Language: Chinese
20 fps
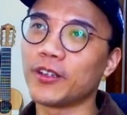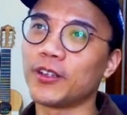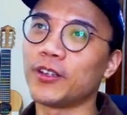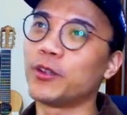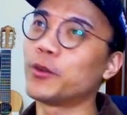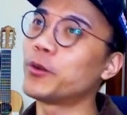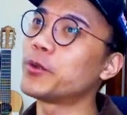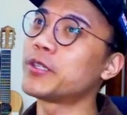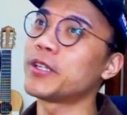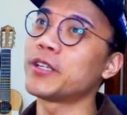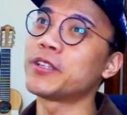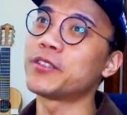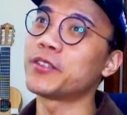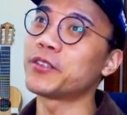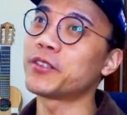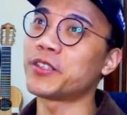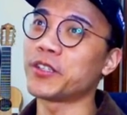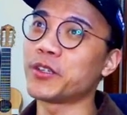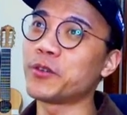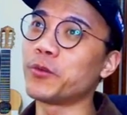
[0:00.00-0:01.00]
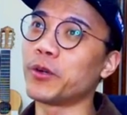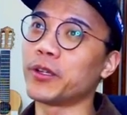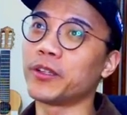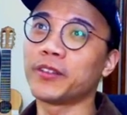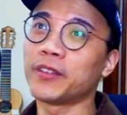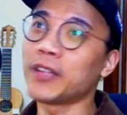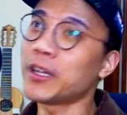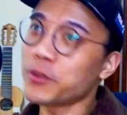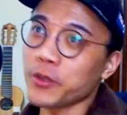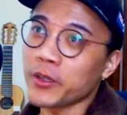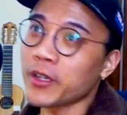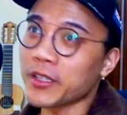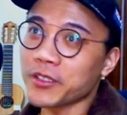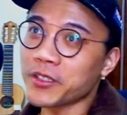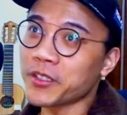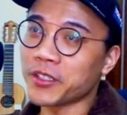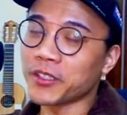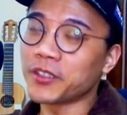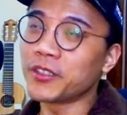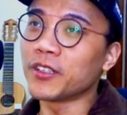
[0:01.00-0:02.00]
如果今天这是新闻，那就应该是
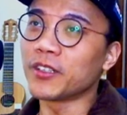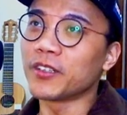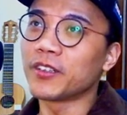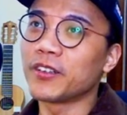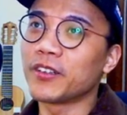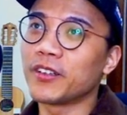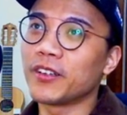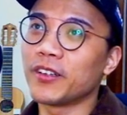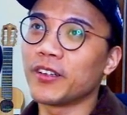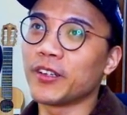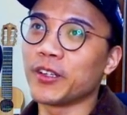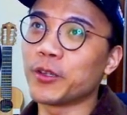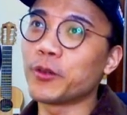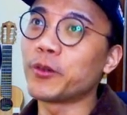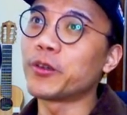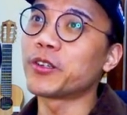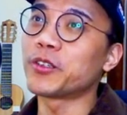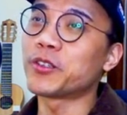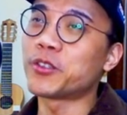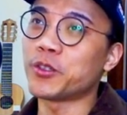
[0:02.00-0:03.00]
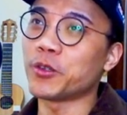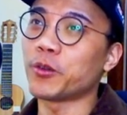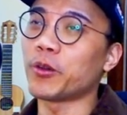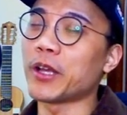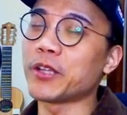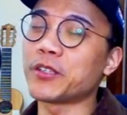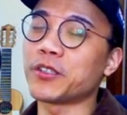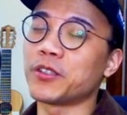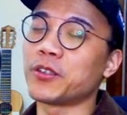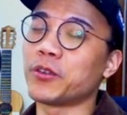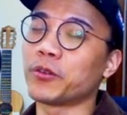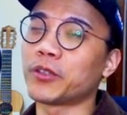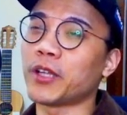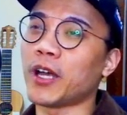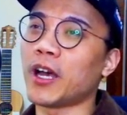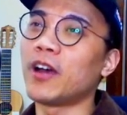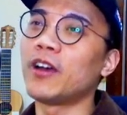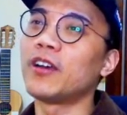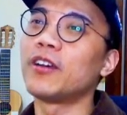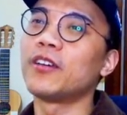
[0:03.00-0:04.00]
新的，你用一个旧来形容
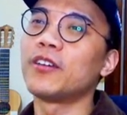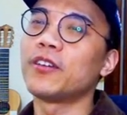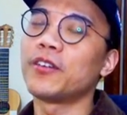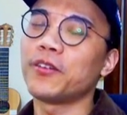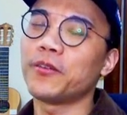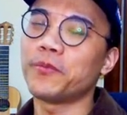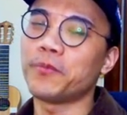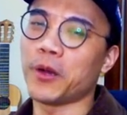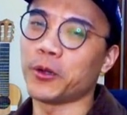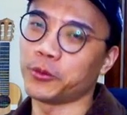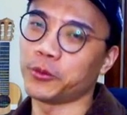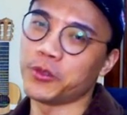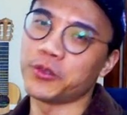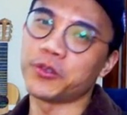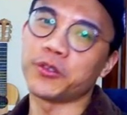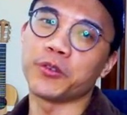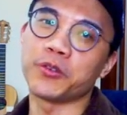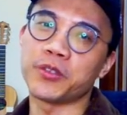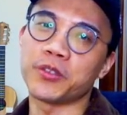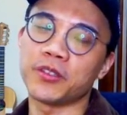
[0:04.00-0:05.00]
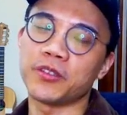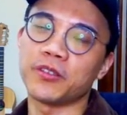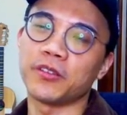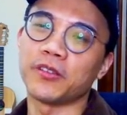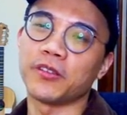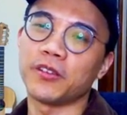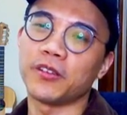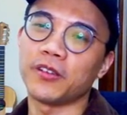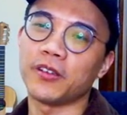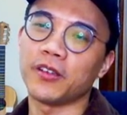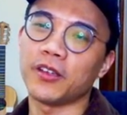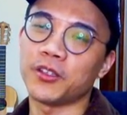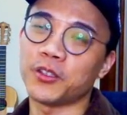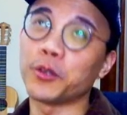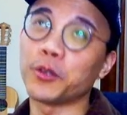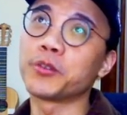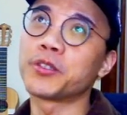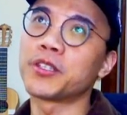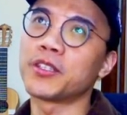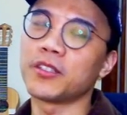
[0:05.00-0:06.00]
它，矛盾修辞，
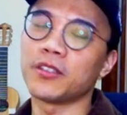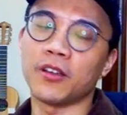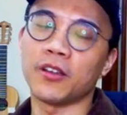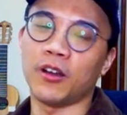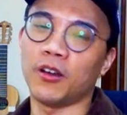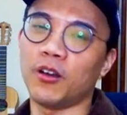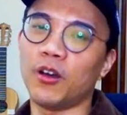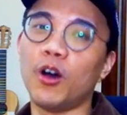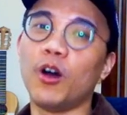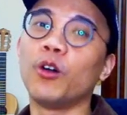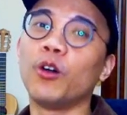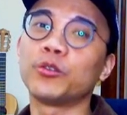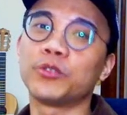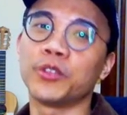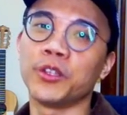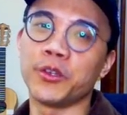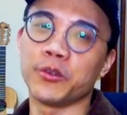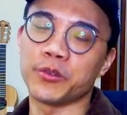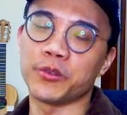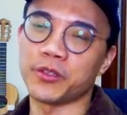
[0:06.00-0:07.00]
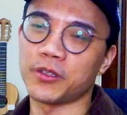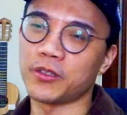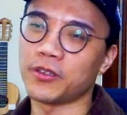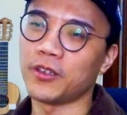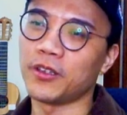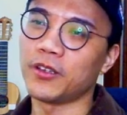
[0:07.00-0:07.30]
修辞好 o l d news。